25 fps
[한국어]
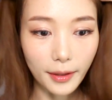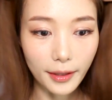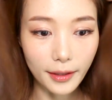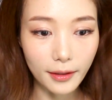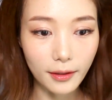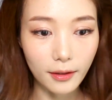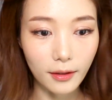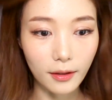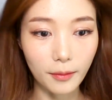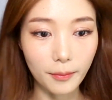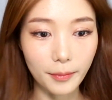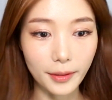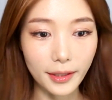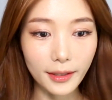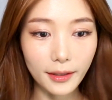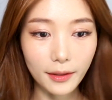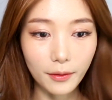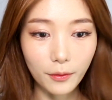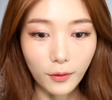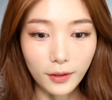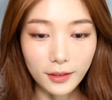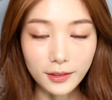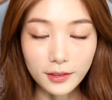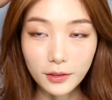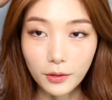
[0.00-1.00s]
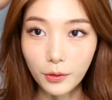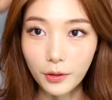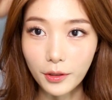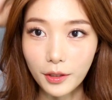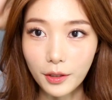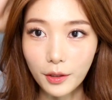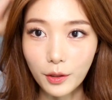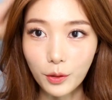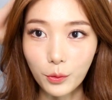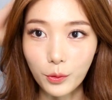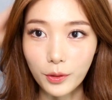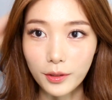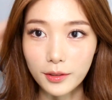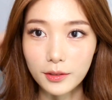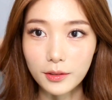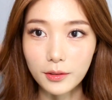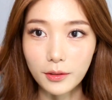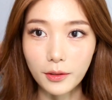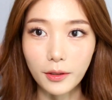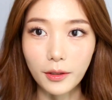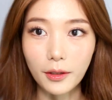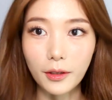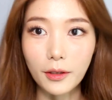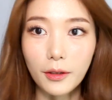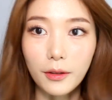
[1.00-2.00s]
메이크업이 완성이
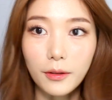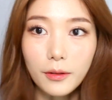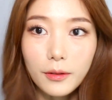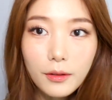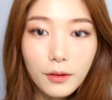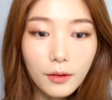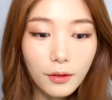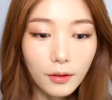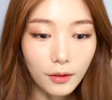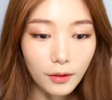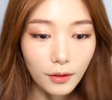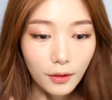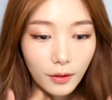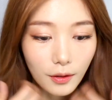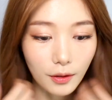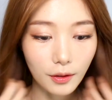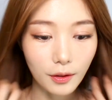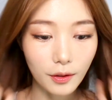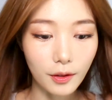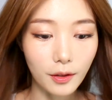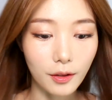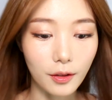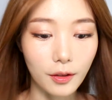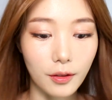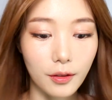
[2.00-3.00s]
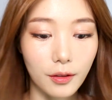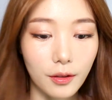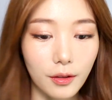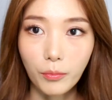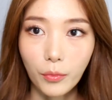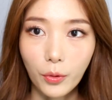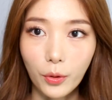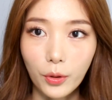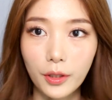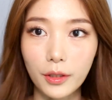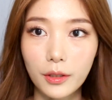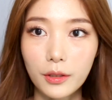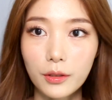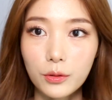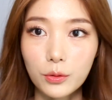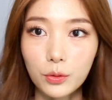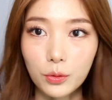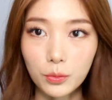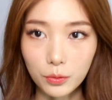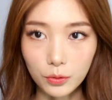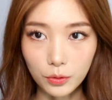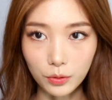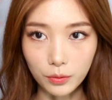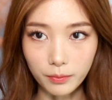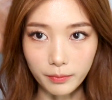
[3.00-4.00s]
됐어요. 머리를
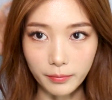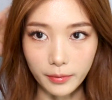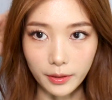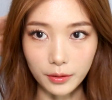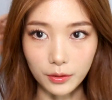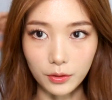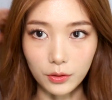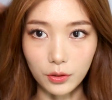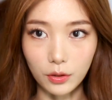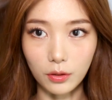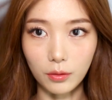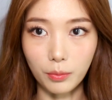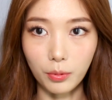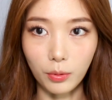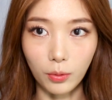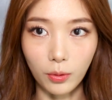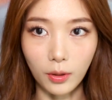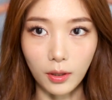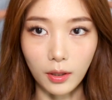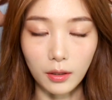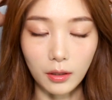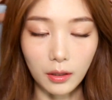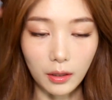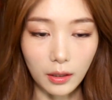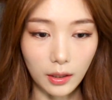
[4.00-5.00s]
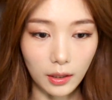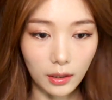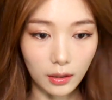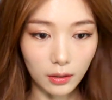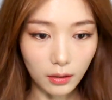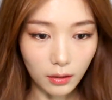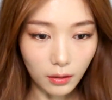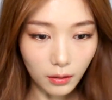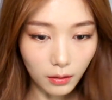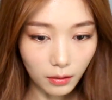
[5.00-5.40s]
조금 먼저 볼까나